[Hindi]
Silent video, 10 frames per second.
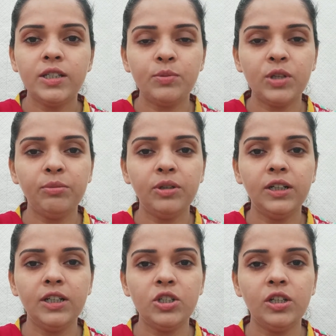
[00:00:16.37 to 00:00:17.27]
सब्सक्राइब
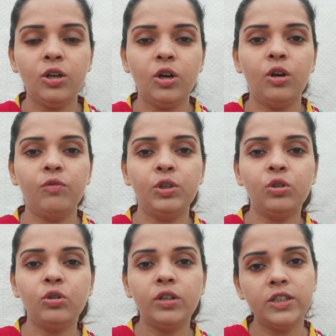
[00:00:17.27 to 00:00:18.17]
कर लीजिए और
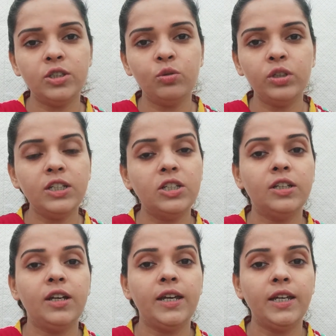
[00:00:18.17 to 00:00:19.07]
वीडियो को लाइक ज़रूर
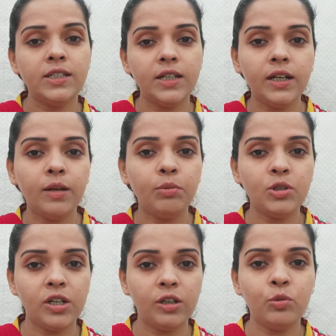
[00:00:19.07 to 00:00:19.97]
कीजिएगा इंस्टाग्राम
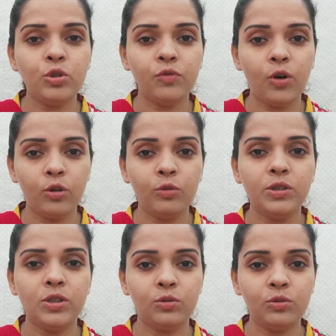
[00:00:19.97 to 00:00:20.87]
पर जाकर मुझे फॉलो
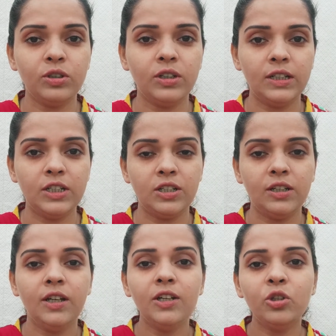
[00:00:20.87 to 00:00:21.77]
भी ज़रूर कर
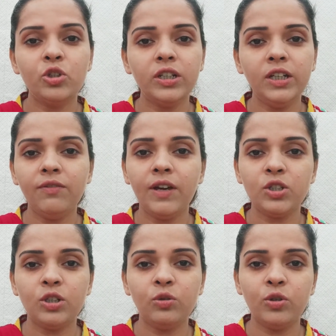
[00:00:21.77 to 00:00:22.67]
लीजिए तो चलिए
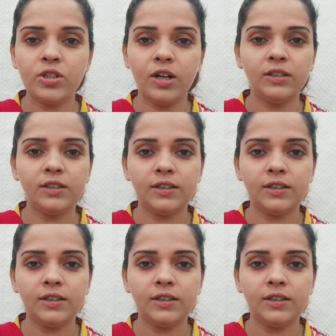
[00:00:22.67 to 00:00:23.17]
फैशल को स्टार्ट